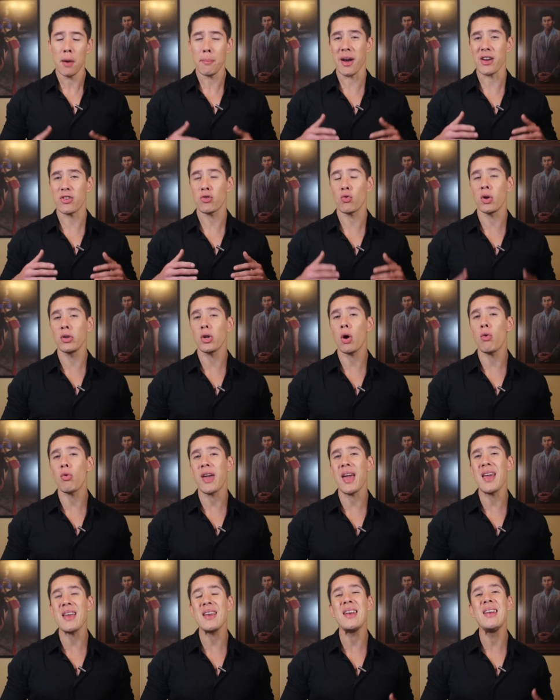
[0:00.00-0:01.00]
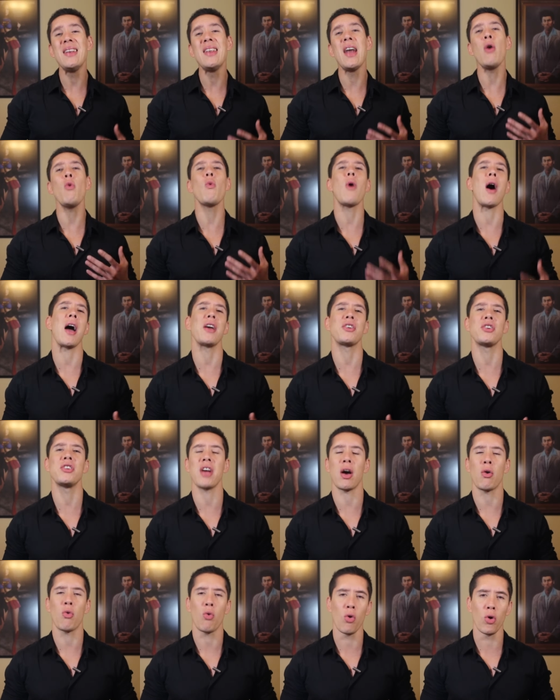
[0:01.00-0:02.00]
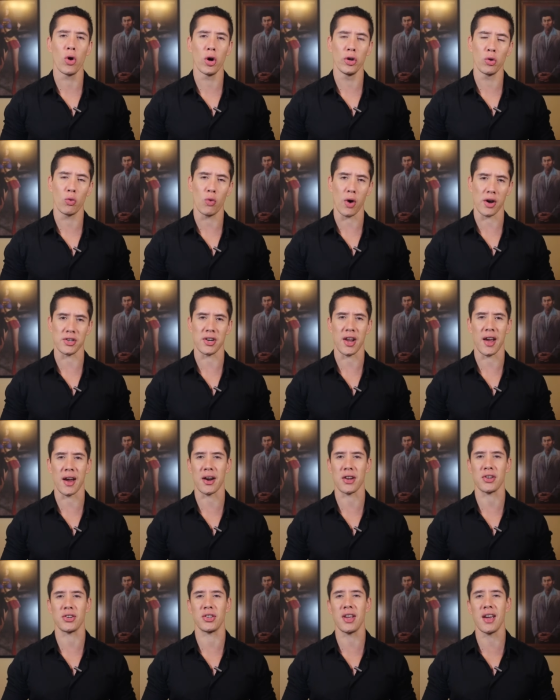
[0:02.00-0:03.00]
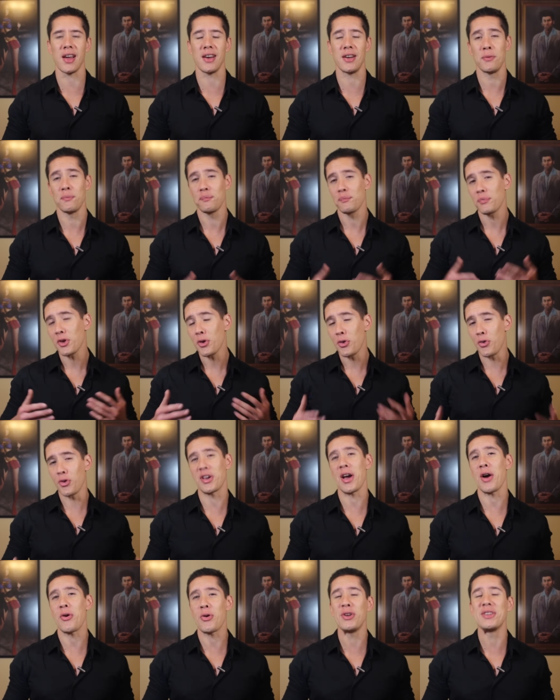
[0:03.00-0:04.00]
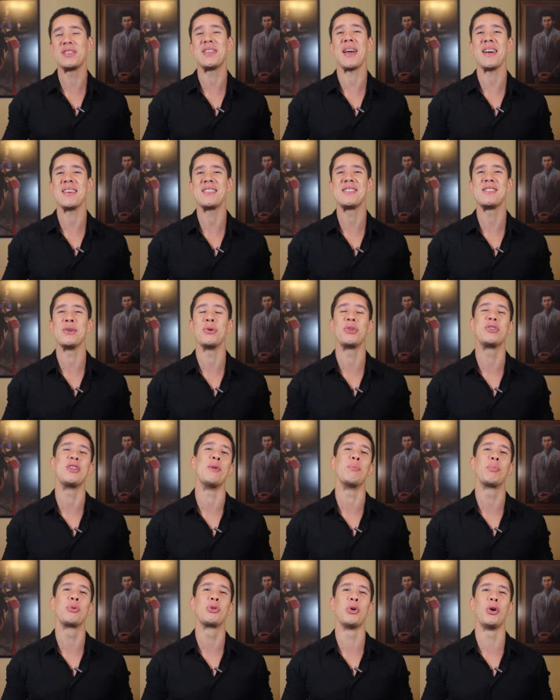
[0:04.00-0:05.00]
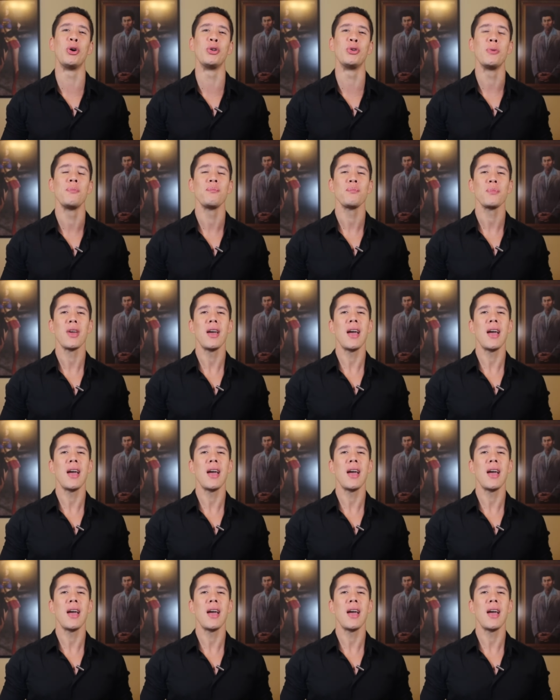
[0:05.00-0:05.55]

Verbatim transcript: Mas quando alguém não age de acordo com as regras dele, o que acontece o tempo todo,